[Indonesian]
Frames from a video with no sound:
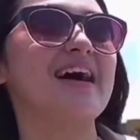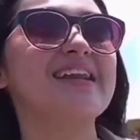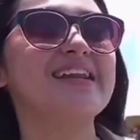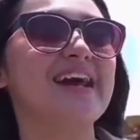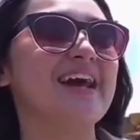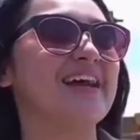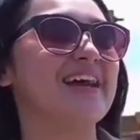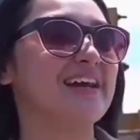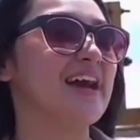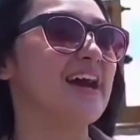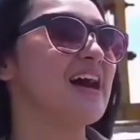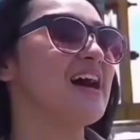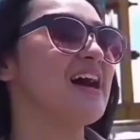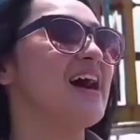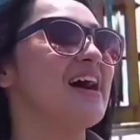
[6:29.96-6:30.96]
Billy berulah
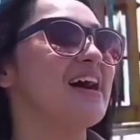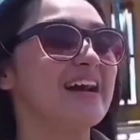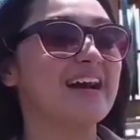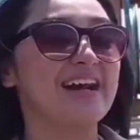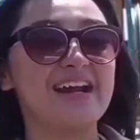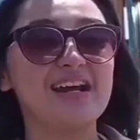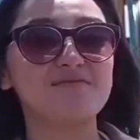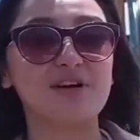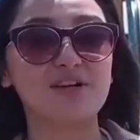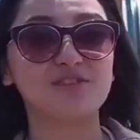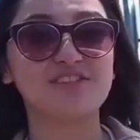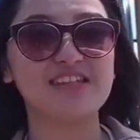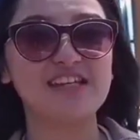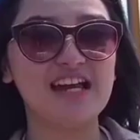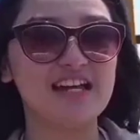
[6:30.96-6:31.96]
menjahili
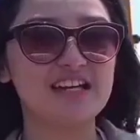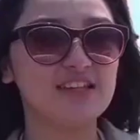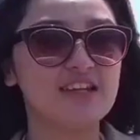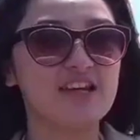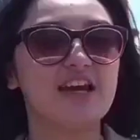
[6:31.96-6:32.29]
Memes sedotan